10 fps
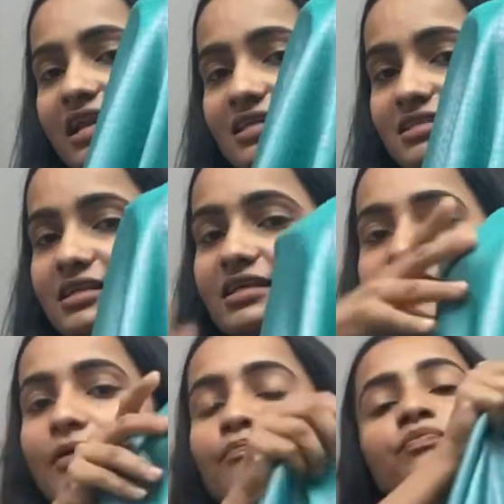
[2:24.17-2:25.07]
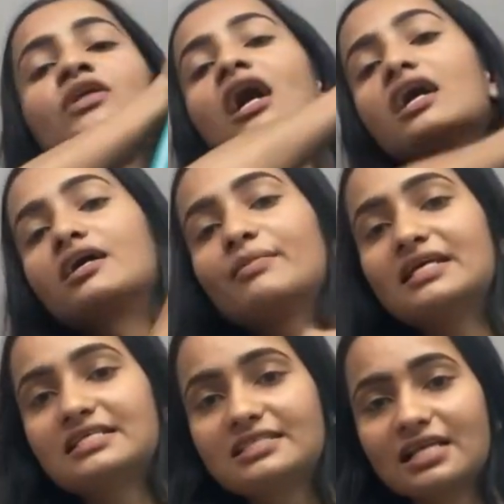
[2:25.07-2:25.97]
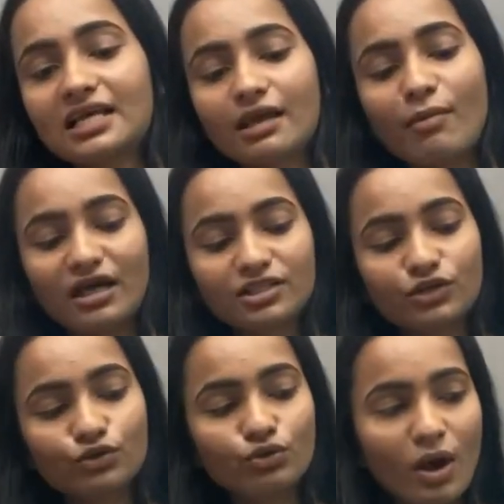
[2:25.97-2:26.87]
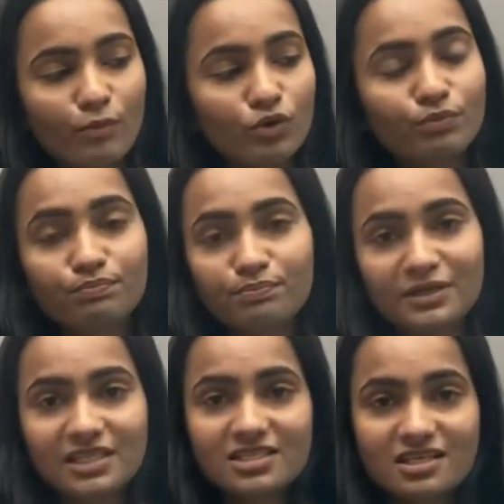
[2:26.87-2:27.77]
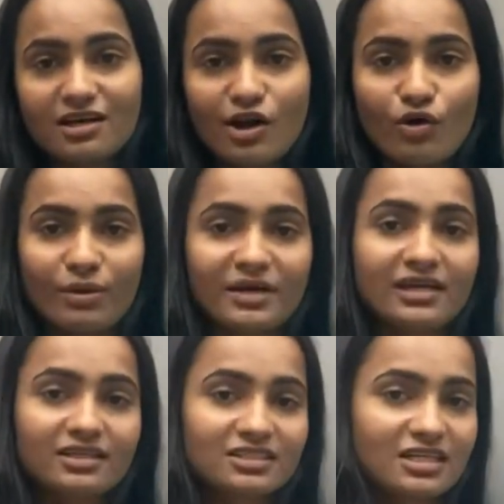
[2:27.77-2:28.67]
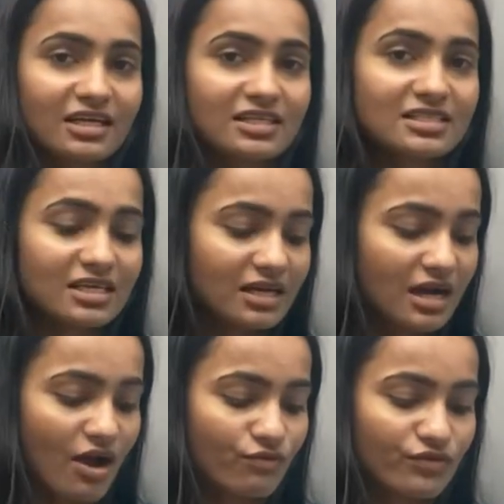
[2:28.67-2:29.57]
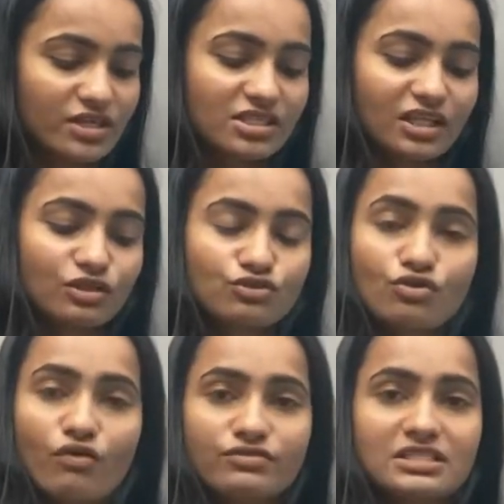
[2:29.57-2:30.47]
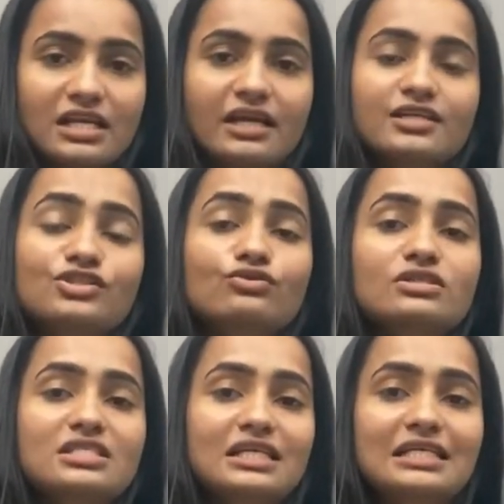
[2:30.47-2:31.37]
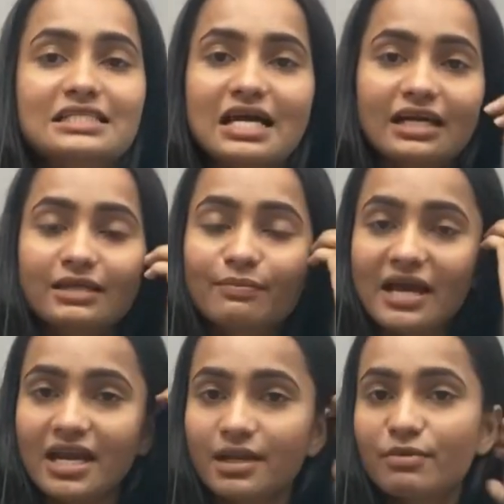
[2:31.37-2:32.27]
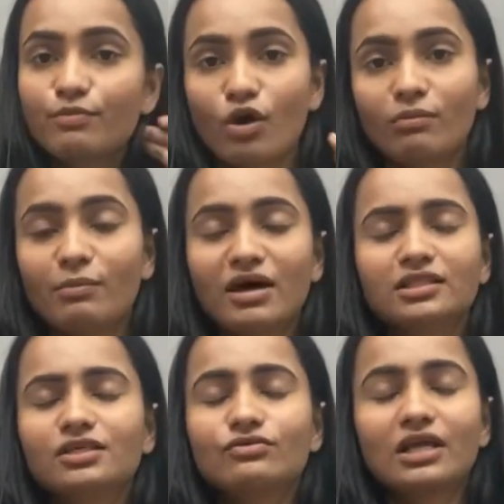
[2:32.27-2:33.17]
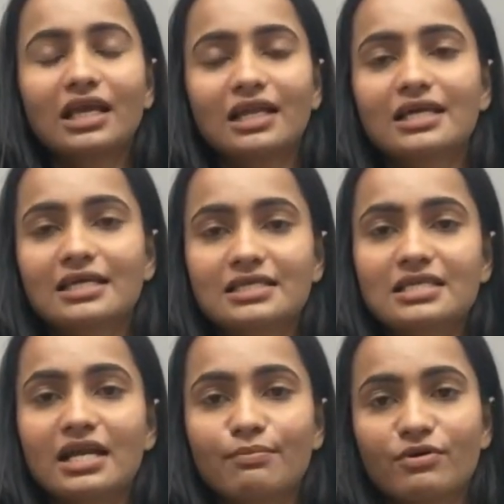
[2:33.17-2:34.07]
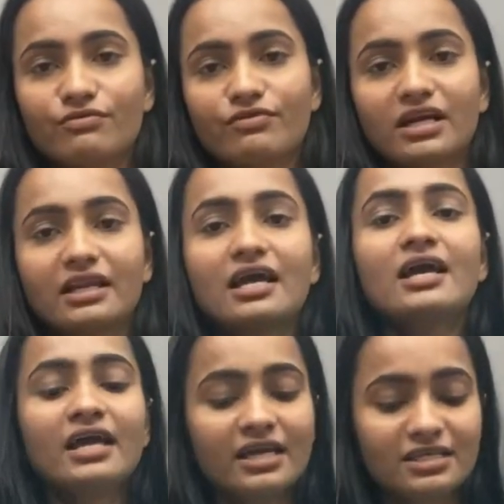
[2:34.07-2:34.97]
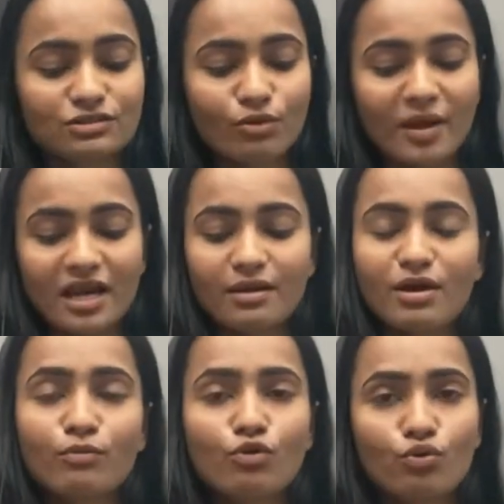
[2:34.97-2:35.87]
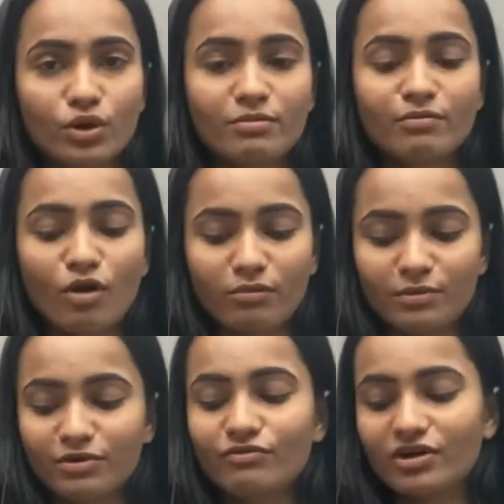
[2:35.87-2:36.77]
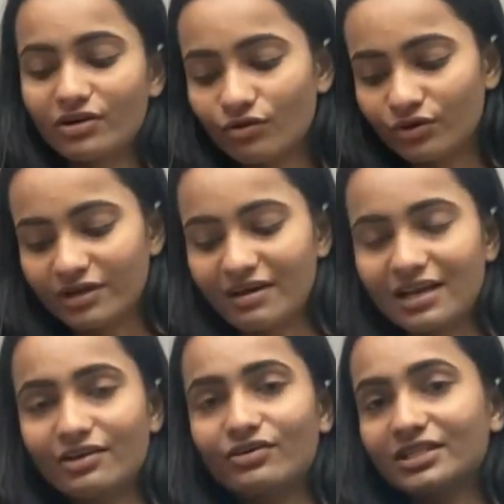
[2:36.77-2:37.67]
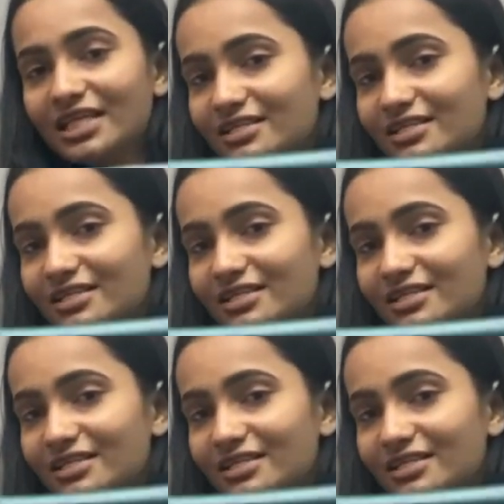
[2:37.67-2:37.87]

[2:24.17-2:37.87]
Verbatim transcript: है जरी का अगर मैं इस सिल्क की बात करूँ तो आपको पता चल रहा होगा मेरे टच करने से ये काफ़ी ज़्यादा सॉफ्ट सिल्क है जिनको सिल्क की साड़ी पहनने में प्रॉब्लम आती है उनके लिए ये साड़ी परफेक्ट है इसको पहनने में आपको कोई भी प्रॉब्लम नहीं होने वाली और देख